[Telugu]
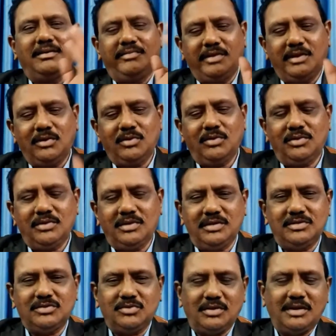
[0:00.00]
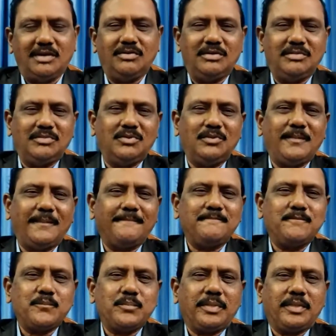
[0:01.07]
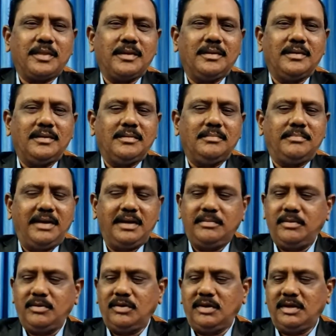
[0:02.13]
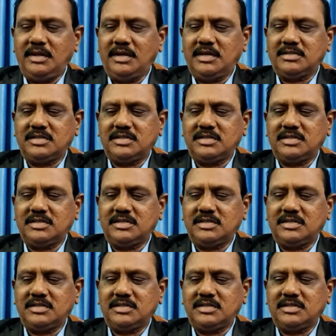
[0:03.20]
వెలుగులోకి తీసుకురావడము బైబిల్ అనేక